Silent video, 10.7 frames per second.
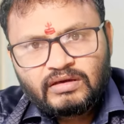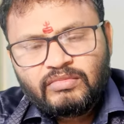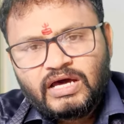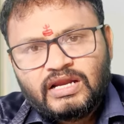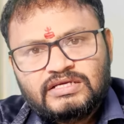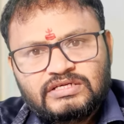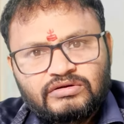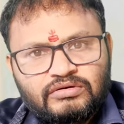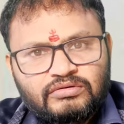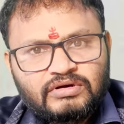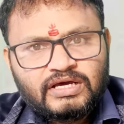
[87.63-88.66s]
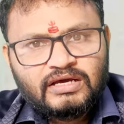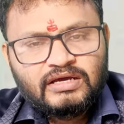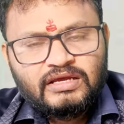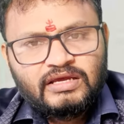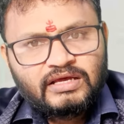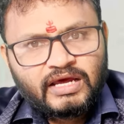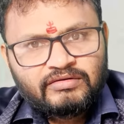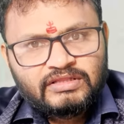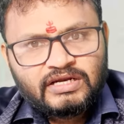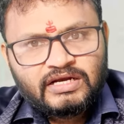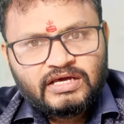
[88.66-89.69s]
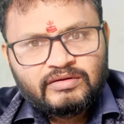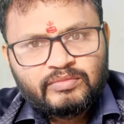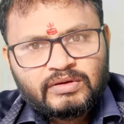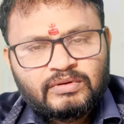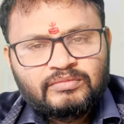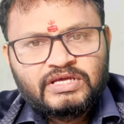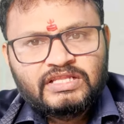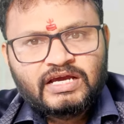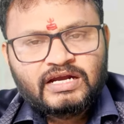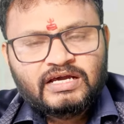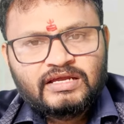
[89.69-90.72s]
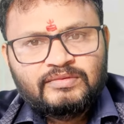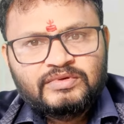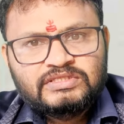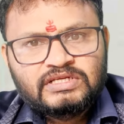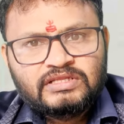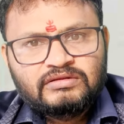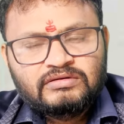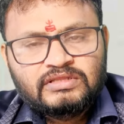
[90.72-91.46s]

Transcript: మహారాష్ట్రలో కూడా రేవంత్ రెడ్డి గారి ప్రభావం అయితే ఎక్కడా కనిపించలేదు